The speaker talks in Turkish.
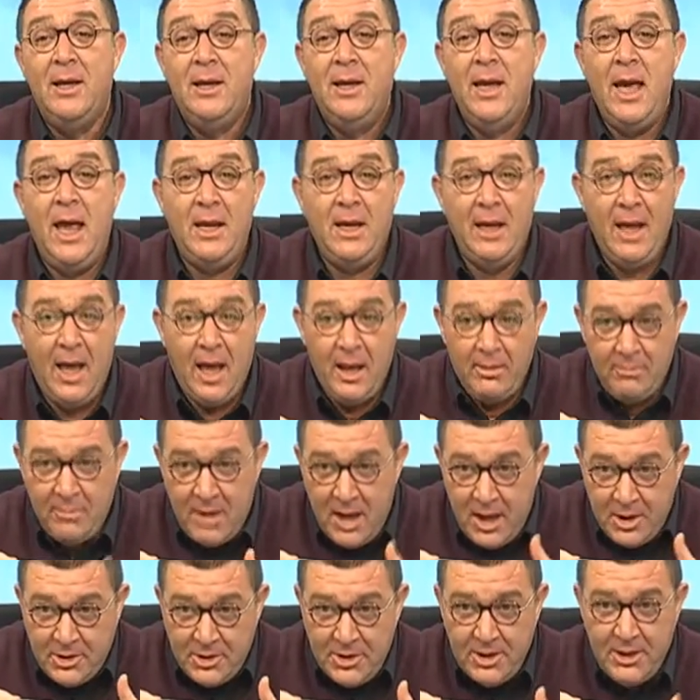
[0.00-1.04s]
Yani
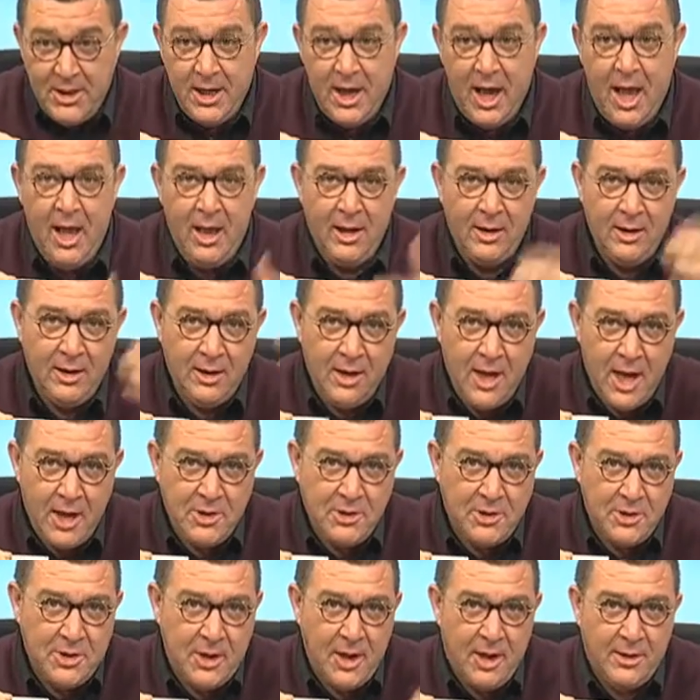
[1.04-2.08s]
maaşını al
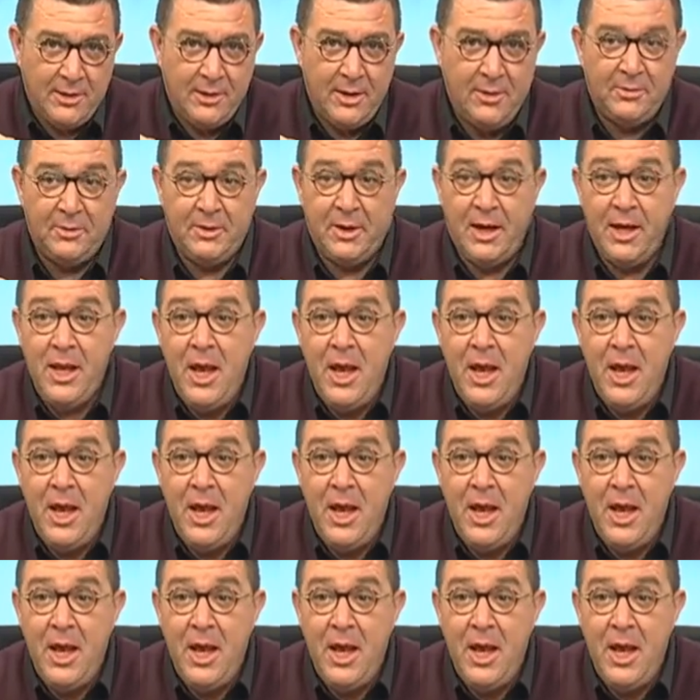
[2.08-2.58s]
kaç anlamında.